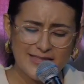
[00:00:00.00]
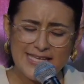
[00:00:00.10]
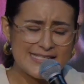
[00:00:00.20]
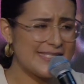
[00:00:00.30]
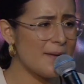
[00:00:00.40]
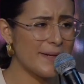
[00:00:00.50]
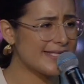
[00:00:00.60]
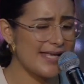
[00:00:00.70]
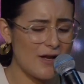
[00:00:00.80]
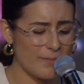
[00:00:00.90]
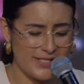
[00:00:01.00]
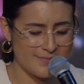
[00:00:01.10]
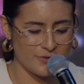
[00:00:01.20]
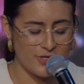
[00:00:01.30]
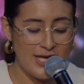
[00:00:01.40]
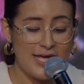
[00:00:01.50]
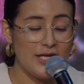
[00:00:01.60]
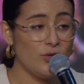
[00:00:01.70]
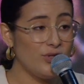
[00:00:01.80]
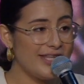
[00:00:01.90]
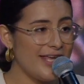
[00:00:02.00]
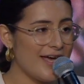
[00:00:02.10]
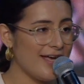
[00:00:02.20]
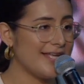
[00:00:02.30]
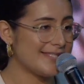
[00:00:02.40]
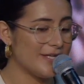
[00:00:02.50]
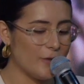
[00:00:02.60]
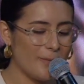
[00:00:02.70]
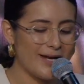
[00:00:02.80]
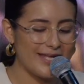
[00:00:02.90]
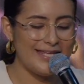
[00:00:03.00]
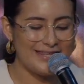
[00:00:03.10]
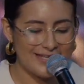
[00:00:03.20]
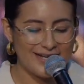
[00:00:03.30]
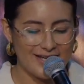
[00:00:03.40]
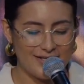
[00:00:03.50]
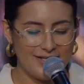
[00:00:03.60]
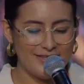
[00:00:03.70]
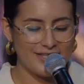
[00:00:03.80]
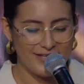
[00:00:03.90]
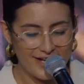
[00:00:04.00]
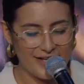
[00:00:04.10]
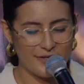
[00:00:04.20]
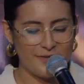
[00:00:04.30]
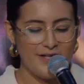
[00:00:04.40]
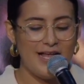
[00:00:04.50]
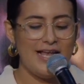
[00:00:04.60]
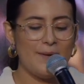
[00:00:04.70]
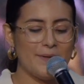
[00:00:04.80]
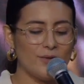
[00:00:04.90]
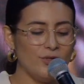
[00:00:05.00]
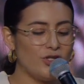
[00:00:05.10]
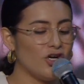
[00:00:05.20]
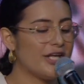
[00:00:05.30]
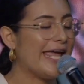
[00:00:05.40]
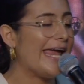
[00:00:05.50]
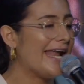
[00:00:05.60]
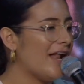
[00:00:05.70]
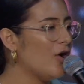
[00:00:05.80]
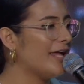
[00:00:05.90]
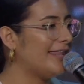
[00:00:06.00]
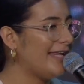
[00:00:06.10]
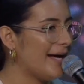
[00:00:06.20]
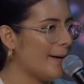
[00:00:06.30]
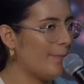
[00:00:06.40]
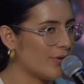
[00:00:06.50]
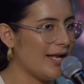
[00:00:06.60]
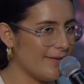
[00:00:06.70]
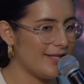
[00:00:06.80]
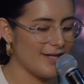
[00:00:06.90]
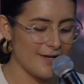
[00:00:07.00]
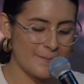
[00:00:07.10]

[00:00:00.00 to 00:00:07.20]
Siempre hacía lo mismo. Y un día este hombre intrigado le preguntó qué era lo que tiraba por la ventana.